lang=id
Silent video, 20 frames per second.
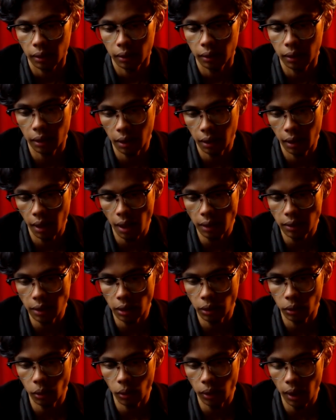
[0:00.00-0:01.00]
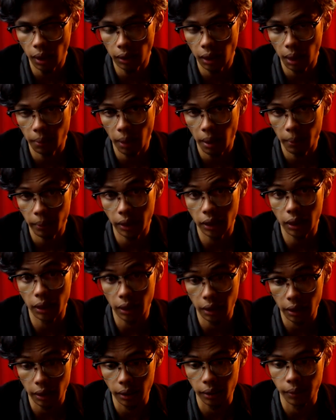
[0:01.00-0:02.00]
terlihat satu orang tampak
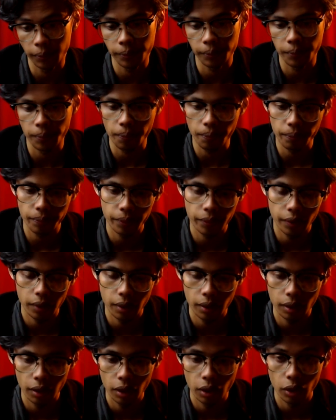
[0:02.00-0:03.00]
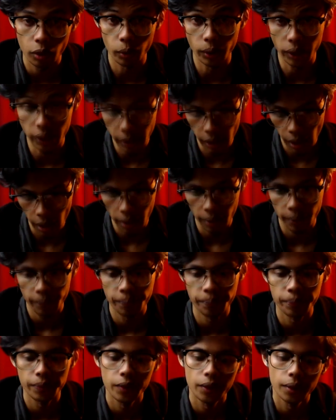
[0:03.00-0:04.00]
menyendiri. Widya.
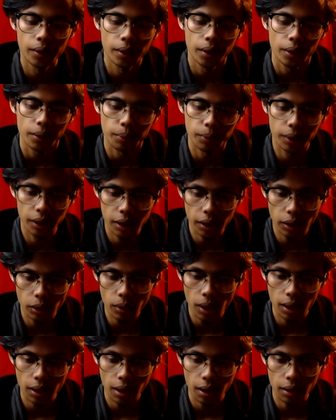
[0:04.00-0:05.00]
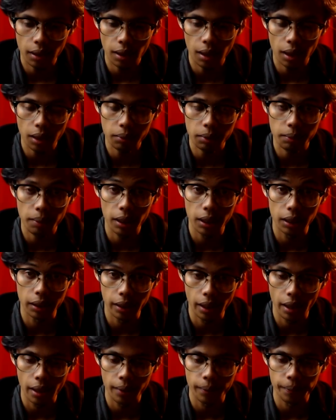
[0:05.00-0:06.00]
Begitu anak-anak lain
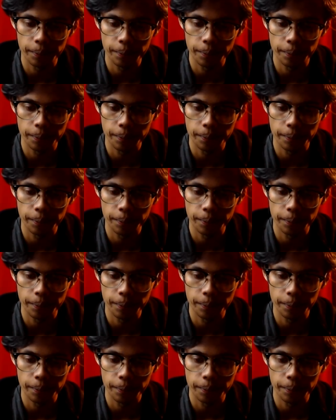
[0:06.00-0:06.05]
memanggilnya.